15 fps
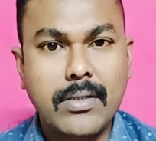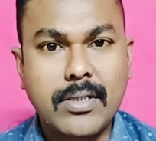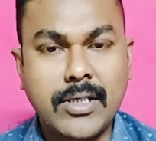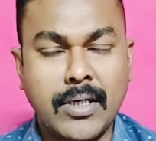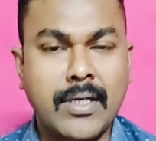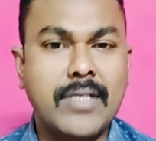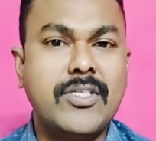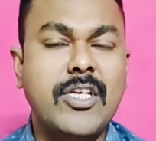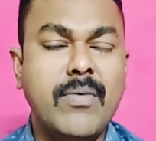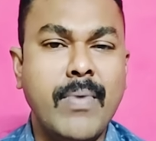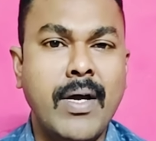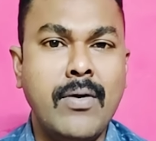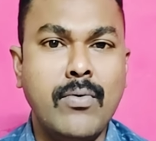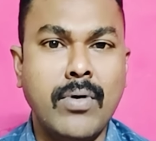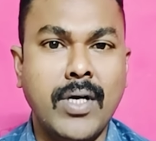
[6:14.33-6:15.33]
చిన్న సినిమా
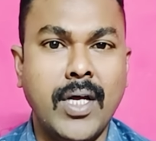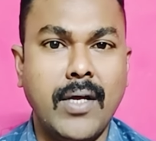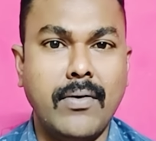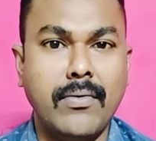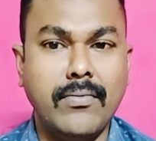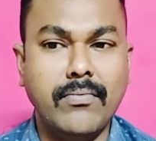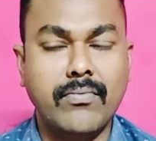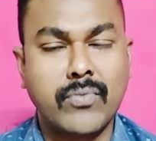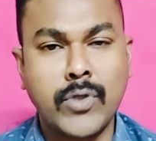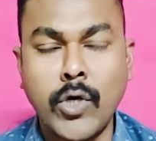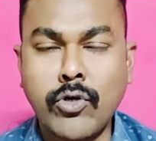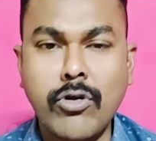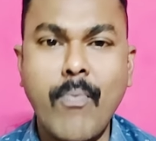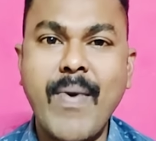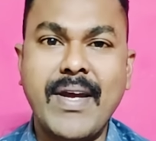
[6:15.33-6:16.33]
అనుకున్నారు
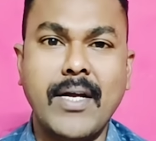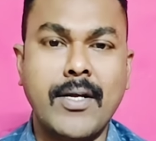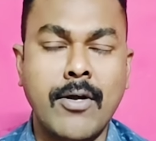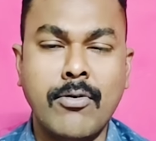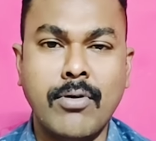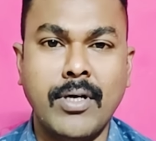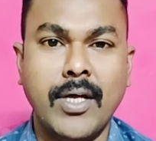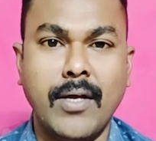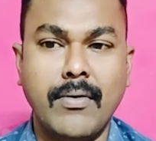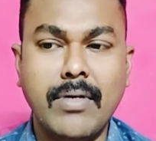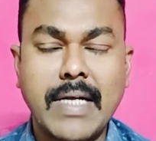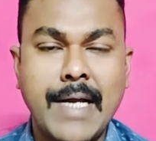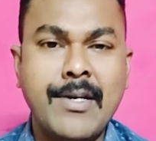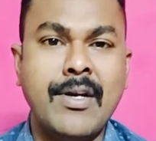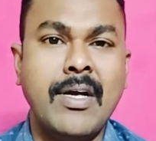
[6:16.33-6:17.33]
తక్కువ బడ్జెట్ అనుకున్నారు
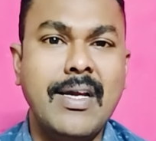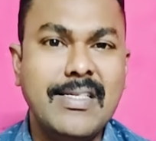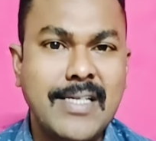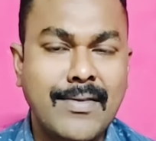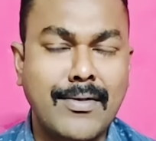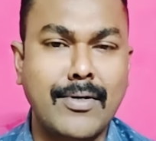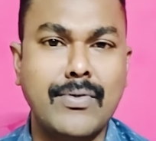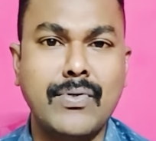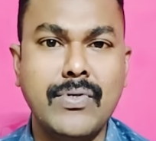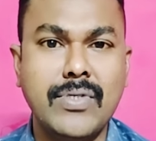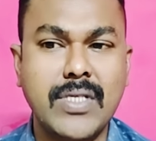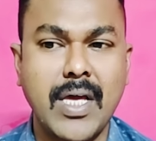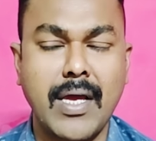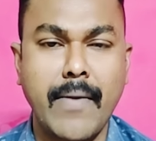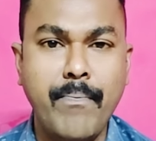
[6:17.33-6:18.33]
కానీ రిలీజ్ అయిన తర్వాత చూస్తే